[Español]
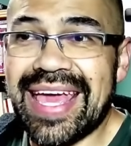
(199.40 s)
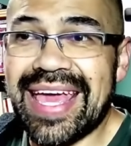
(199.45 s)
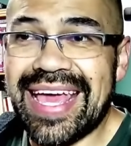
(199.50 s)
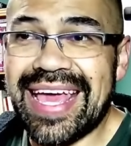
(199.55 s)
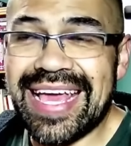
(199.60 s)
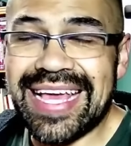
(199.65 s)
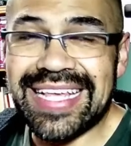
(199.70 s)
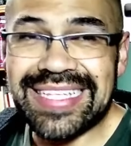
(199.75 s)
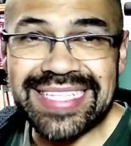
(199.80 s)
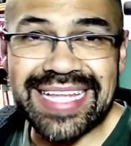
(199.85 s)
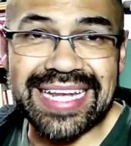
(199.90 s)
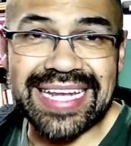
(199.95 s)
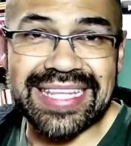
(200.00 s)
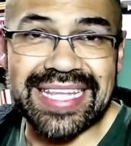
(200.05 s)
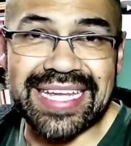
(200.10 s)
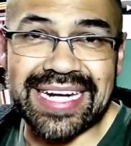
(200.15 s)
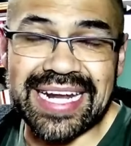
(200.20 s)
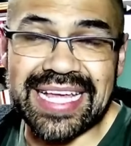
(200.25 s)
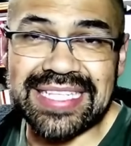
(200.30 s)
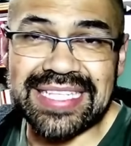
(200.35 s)
Esta
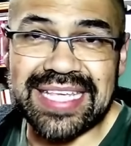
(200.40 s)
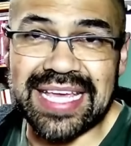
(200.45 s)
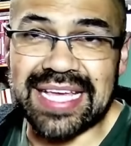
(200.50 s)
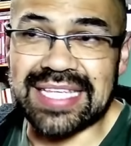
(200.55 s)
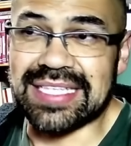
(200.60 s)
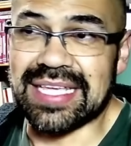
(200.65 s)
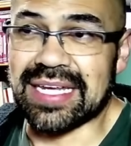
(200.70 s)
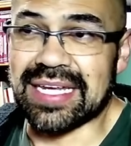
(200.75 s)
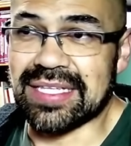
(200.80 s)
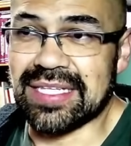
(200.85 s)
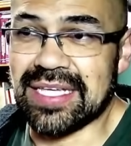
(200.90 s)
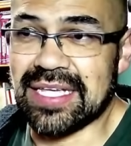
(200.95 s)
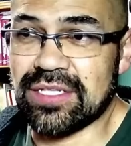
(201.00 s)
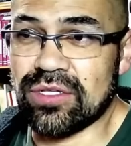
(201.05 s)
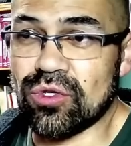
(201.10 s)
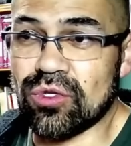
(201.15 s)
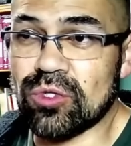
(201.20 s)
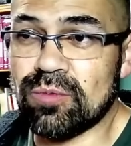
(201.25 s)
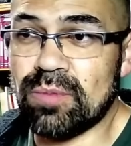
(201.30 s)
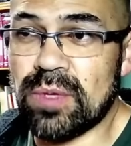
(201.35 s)
alternancia de cerchas
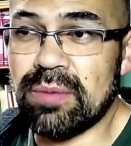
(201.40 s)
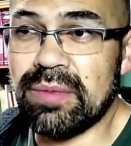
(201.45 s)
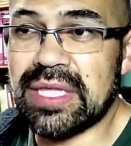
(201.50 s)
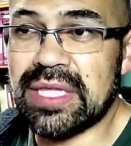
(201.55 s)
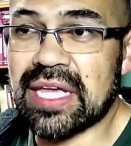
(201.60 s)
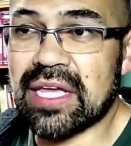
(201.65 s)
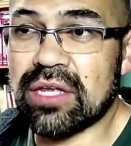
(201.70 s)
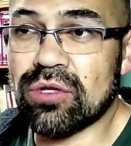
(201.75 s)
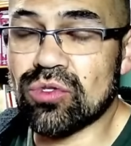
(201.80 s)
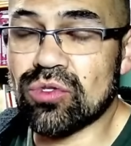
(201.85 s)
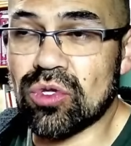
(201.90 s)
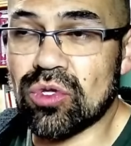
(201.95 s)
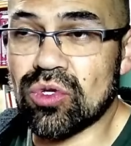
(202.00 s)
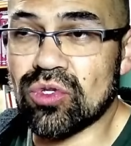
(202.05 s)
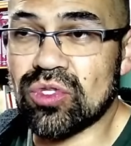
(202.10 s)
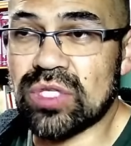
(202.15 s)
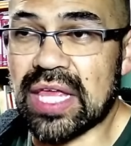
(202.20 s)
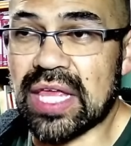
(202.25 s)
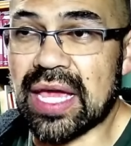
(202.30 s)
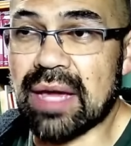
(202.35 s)
nos permite que nosotros
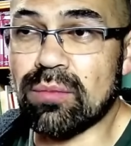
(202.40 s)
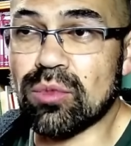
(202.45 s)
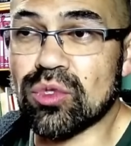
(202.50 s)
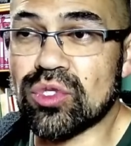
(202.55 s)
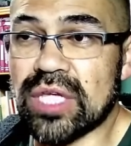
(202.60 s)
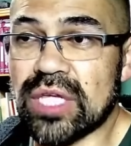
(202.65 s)
tengamos